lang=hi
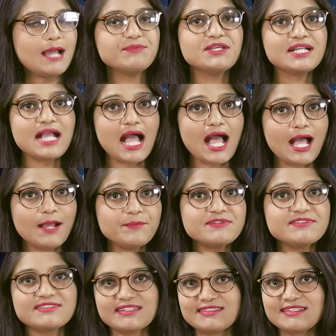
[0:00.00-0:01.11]
अब तक आप
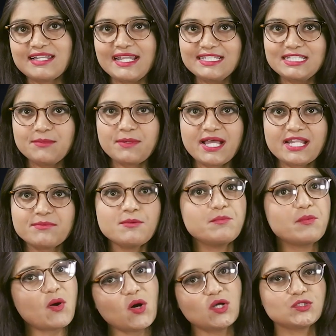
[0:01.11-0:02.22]
इस सैटेलाइट के बारे में
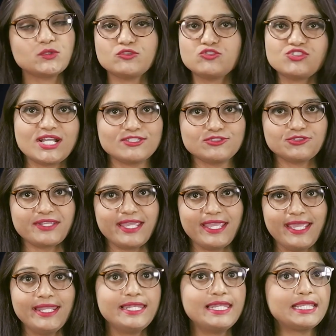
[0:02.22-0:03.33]
बहुत कुछ जान चुके
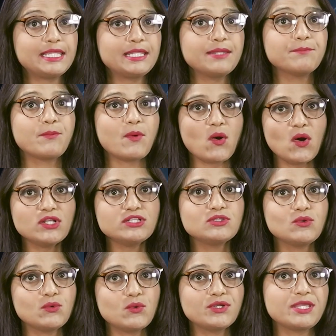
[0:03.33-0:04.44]
हैं लेकिन बहुत
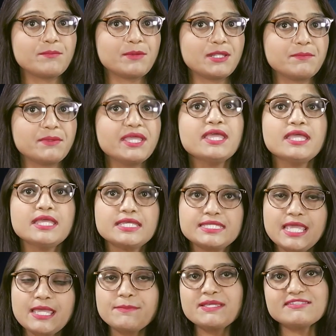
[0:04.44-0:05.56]
लोगों के मन में
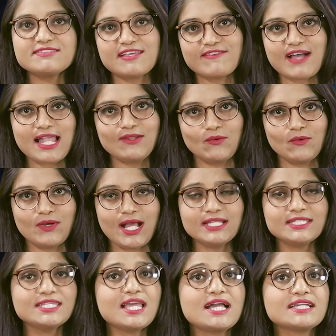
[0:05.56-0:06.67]
ये भी सवाल होगा
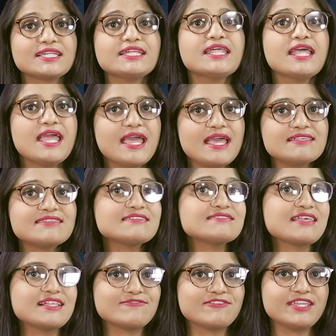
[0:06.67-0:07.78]
कि आखिर एस
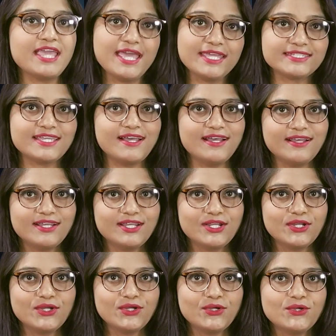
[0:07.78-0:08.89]
है क्या
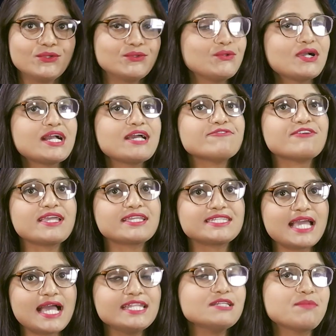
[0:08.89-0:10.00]
तो अगर
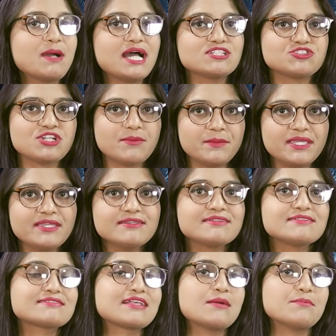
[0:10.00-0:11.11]
वैज्ञानिक भाषा में
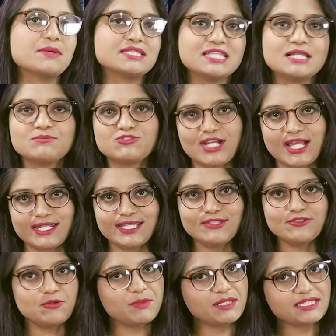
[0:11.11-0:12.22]
इसका मतलब जाने
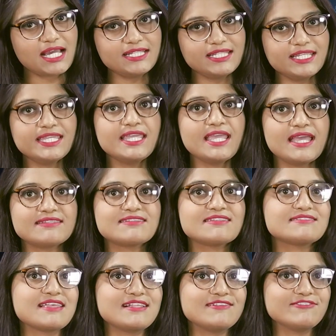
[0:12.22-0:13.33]
तो बता दें कि एस
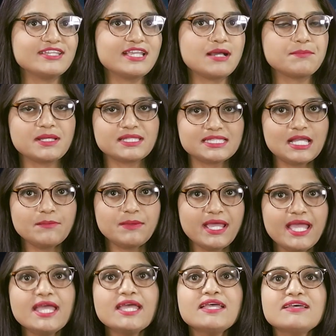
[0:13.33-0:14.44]
का मतलब है